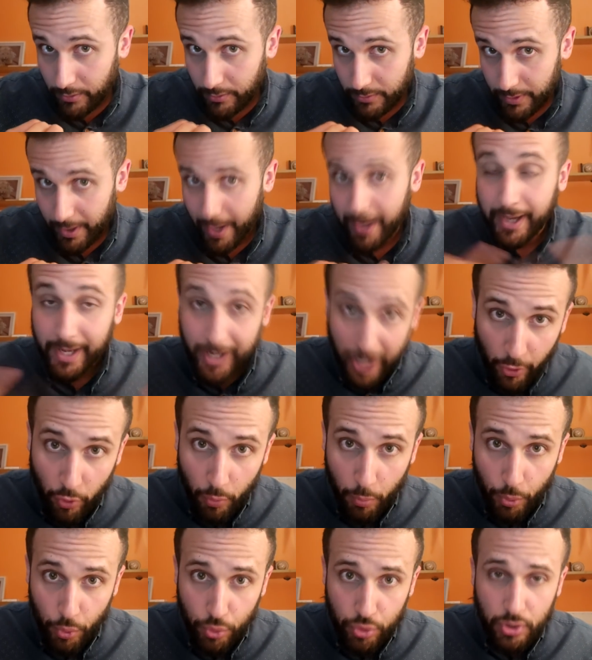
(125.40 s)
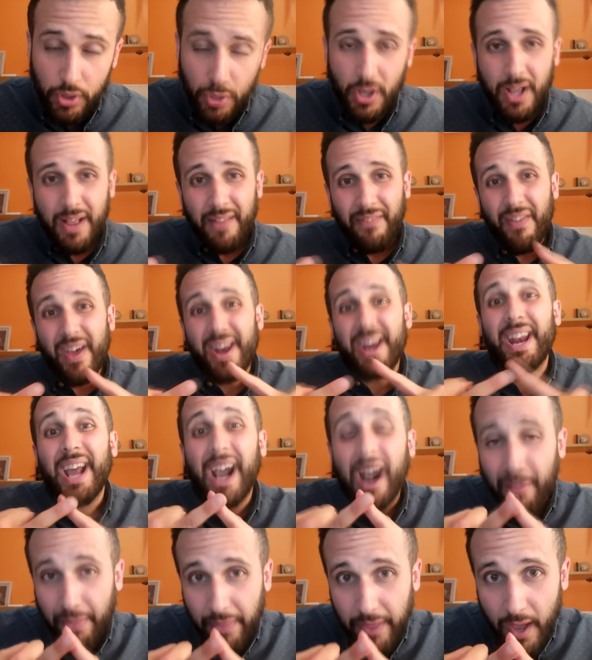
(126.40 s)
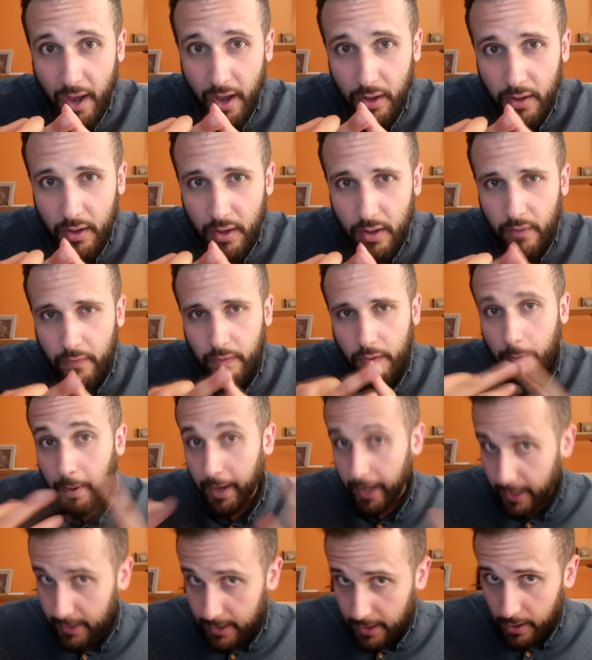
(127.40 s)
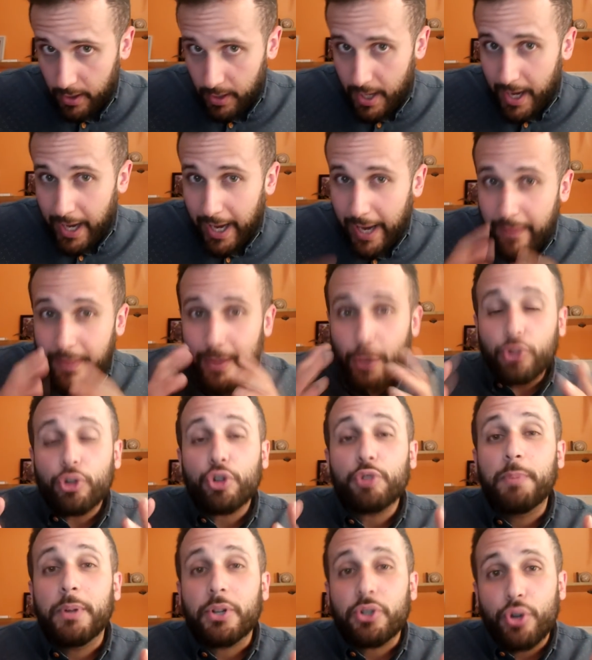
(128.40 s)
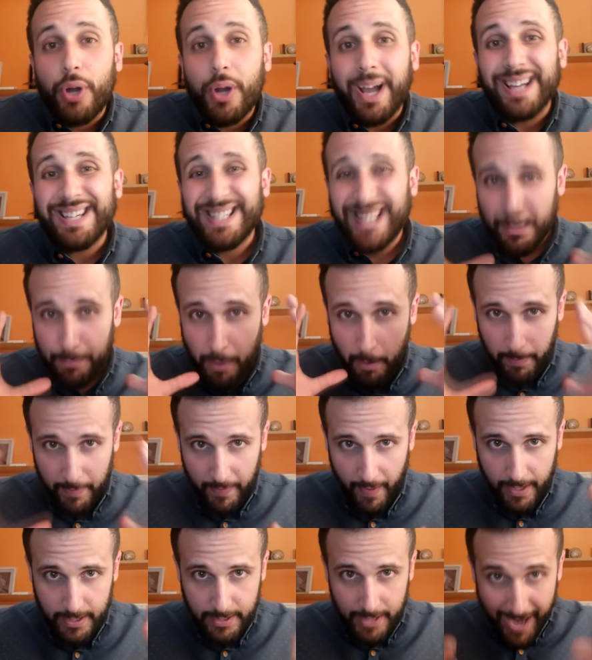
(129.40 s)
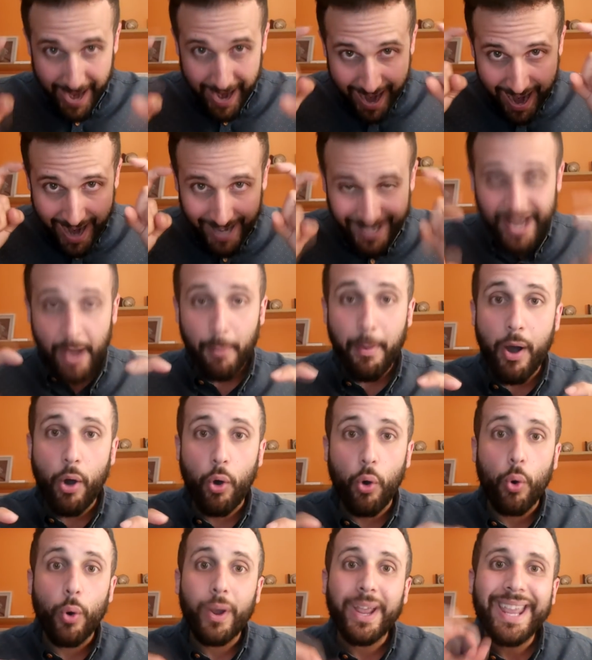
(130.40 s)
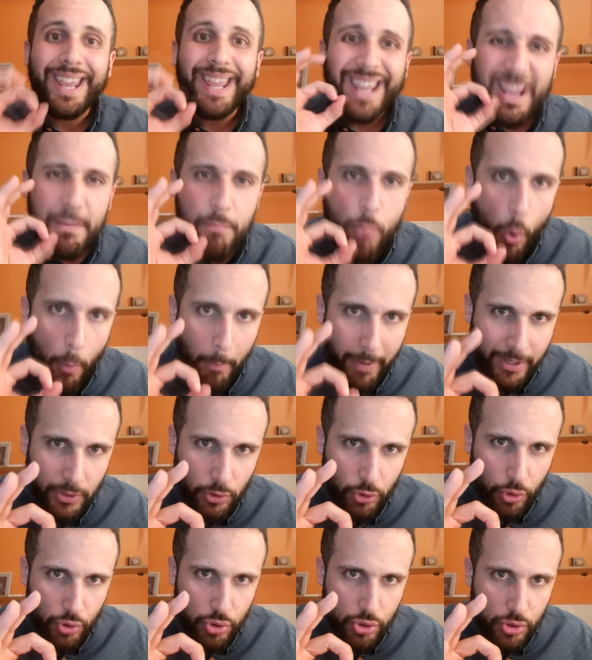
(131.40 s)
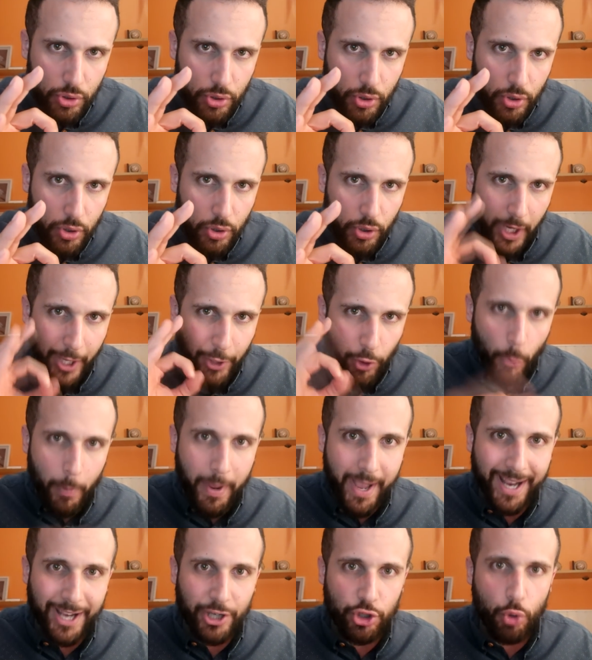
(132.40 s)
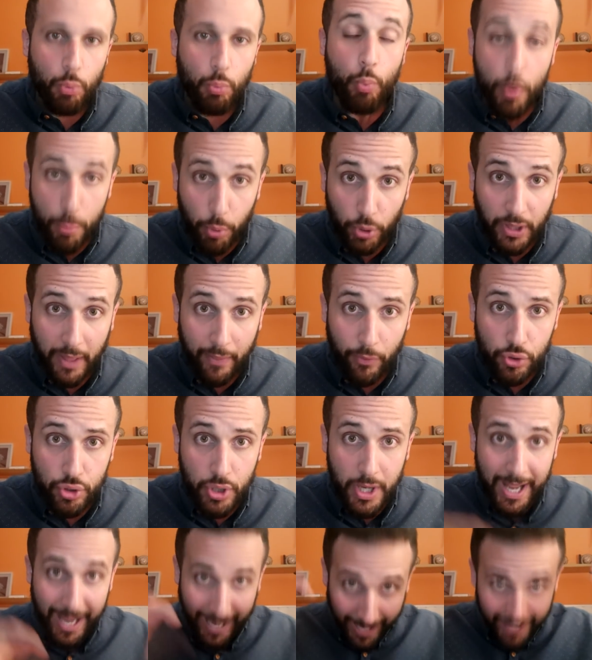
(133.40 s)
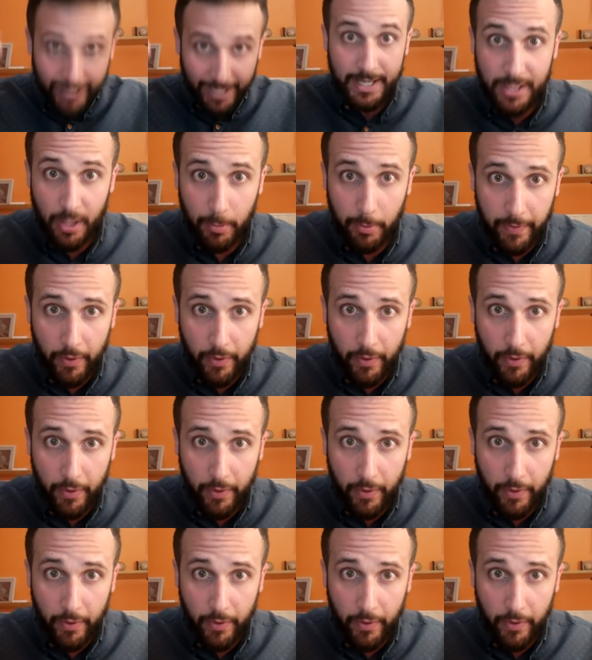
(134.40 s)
de Ricardo Brust, de René García, de Vegeta y de otros personajes que me pidáis aquí abajo y momentos que yo vea que son muy votados en este